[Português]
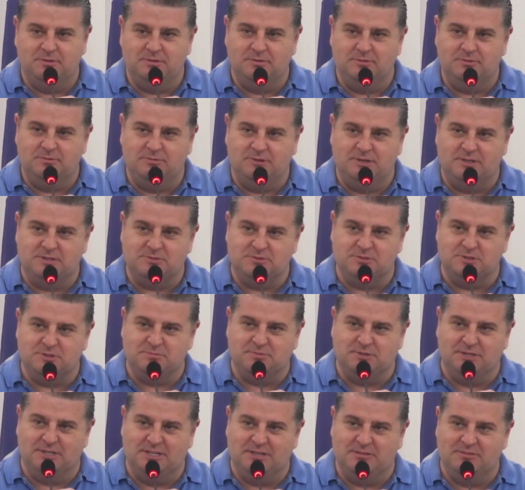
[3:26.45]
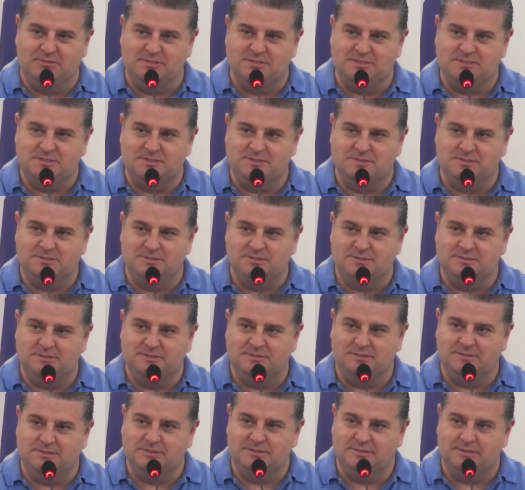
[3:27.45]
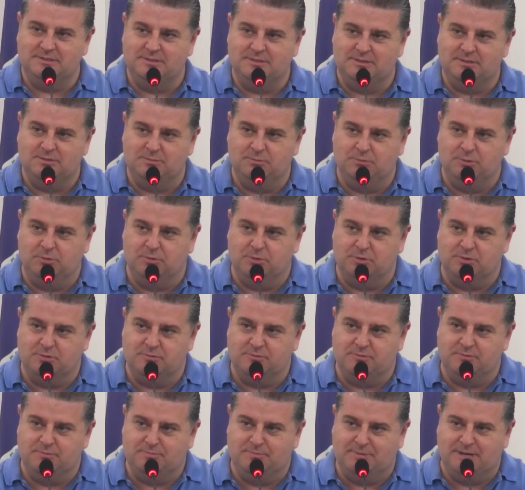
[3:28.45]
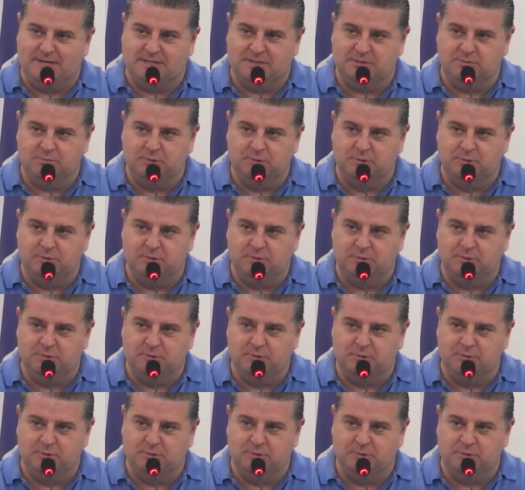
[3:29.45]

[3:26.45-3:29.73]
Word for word: Faço suas palavras, meu, parte do meu